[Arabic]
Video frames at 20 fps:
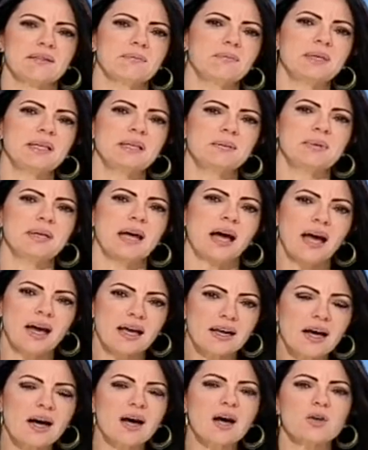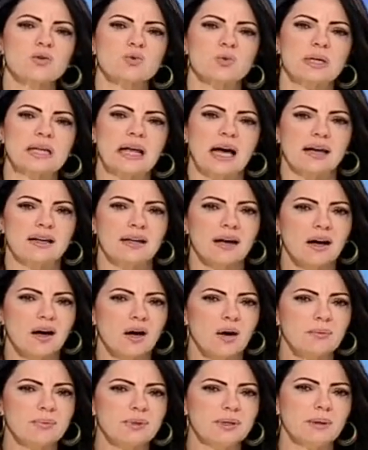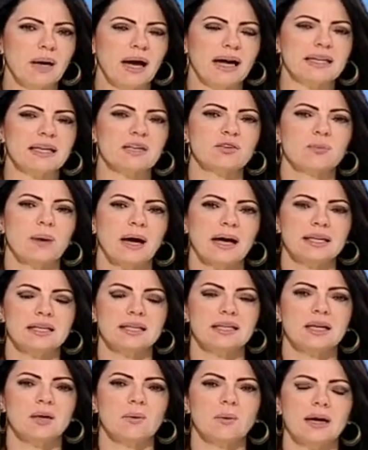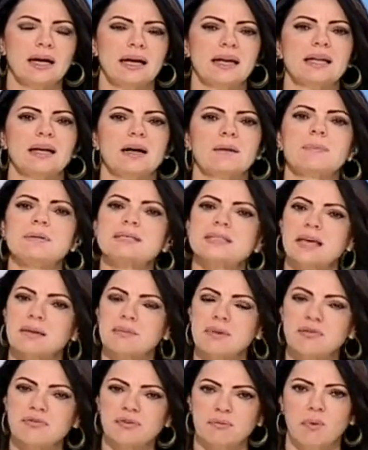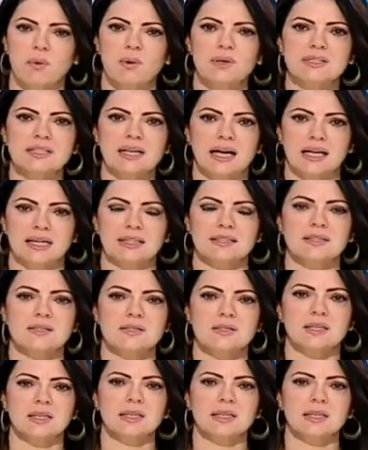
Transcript: باحراج ولها علاقه بحياه بحريه وغيرها بس كمان في مواضيع كثير